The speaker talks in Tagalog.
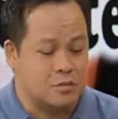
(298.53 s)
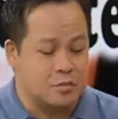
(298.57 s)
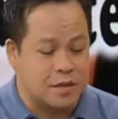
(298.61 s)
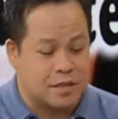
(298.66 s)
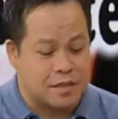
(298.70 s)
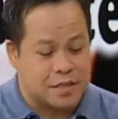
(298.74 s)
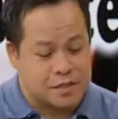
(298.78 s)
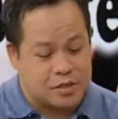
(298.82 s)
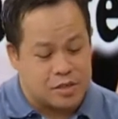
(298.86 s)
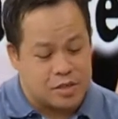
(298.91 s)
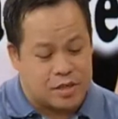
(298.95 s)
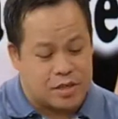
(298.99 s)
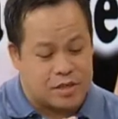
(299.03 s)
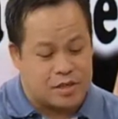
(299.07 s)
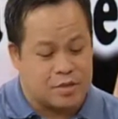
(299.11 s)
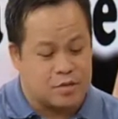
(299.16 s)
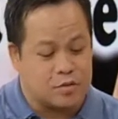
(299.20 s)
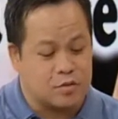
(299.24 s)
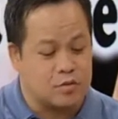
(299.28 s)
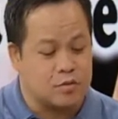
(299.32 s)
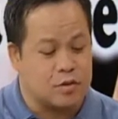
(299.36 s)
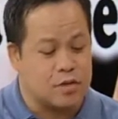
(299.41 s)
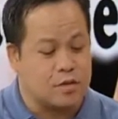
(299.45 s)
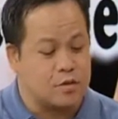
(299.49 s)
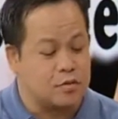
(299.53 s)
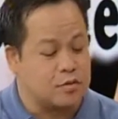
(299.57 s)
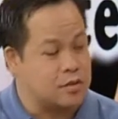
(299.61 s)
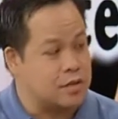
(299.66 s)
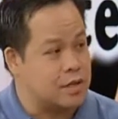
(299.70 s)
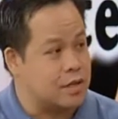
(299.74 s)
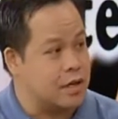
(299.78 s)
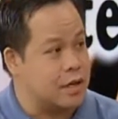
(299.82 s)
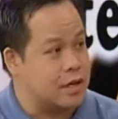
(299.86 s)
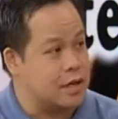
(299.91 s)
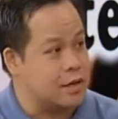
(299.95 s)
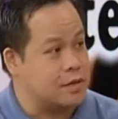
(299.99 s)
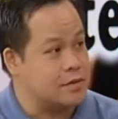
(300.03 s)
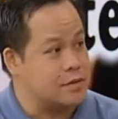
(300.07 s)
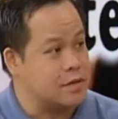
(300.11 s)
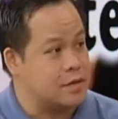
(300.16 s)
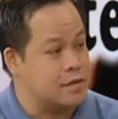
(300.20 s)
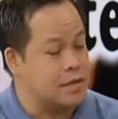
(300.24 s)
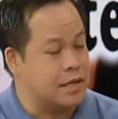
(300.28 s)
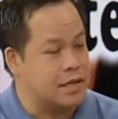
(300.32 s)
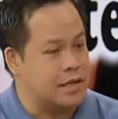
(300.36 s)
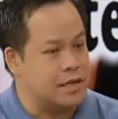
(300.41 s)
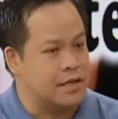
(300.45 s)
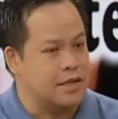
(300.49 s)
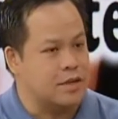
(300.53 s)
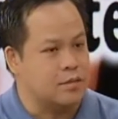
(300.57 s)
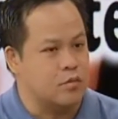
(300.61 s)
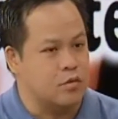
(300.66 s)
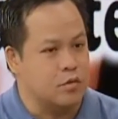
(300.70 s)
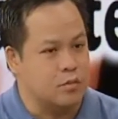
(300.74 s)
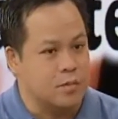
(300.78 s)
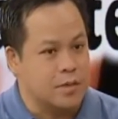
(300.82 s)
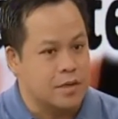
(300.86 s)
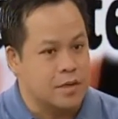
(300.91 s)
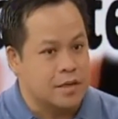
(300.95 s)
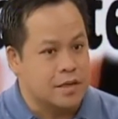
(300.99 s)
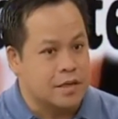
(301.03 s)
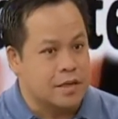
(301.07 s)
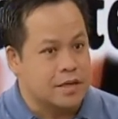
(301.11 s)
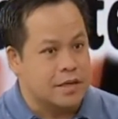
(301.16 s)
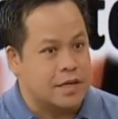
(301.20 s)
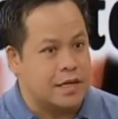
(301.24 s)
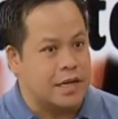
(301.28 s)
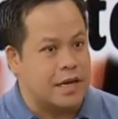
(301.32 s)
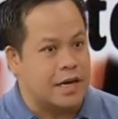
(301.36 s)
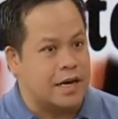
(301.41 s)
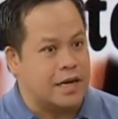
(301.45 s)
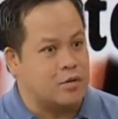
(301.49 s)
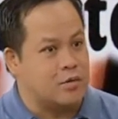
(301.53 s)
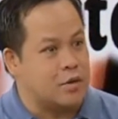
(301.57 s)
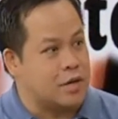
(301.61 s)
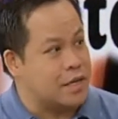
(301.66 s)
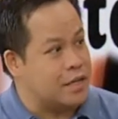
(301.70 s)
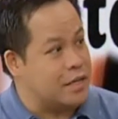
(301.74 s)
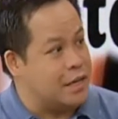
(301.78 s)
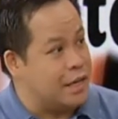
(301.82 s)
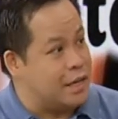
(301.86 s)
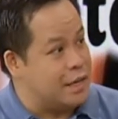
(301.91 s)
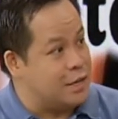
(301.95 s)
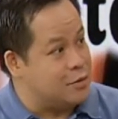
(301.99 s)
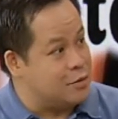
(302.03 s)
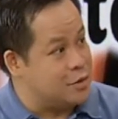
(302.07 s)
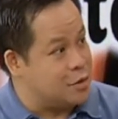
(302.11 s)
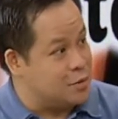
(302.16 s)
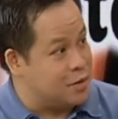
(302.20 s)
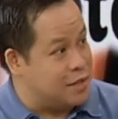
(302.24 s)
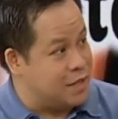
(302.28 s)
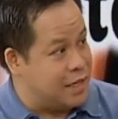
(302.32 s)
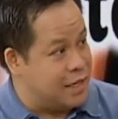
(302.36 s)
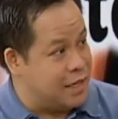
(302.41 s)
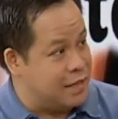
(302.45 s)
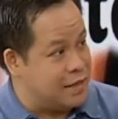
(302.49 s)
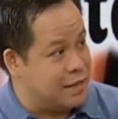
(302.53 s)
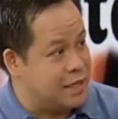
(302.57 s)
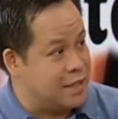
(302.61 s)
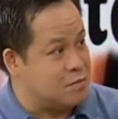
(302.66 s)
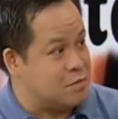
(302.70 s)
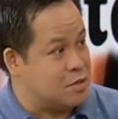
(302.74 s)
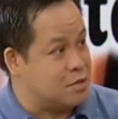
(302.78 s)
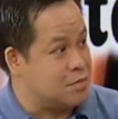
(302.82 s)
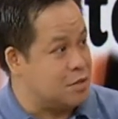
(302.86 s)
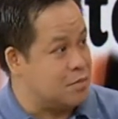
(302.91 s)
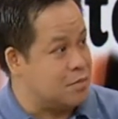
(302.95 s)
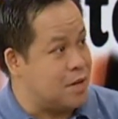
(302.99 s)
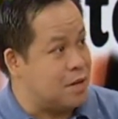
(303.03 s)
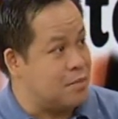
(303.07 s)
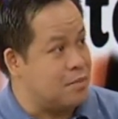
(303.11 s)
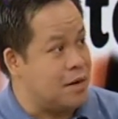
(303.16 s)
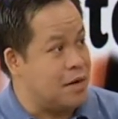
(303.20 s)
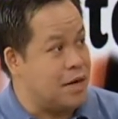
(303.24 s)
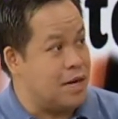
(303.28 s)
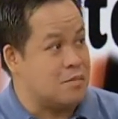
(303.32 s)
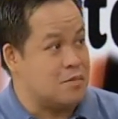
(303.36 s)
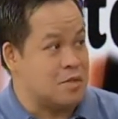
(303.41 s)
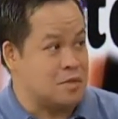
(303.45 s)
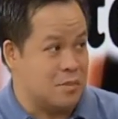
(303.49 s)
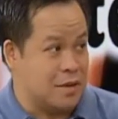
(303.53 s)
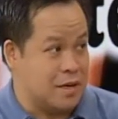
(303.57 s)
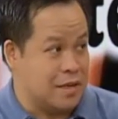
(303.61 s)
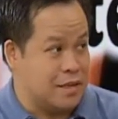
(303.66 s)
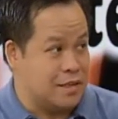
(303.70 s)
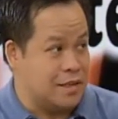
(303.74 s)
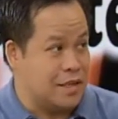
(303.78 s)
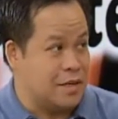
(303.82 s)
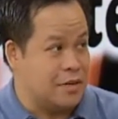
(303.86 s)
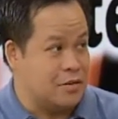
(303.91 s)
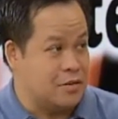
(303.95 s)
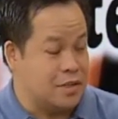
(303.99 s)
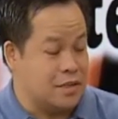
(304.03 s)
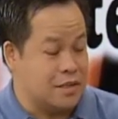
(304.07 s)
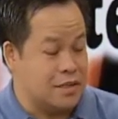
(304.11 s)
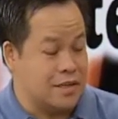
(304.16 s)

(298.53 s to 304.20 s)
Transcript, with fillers: So pag nag-check ka ng sugar do mm-hmm. sa, sa daliri mo, mm-hmm. kailangan wag kang lalayo sa 100. Mas mababa nga, mas maganda. Yun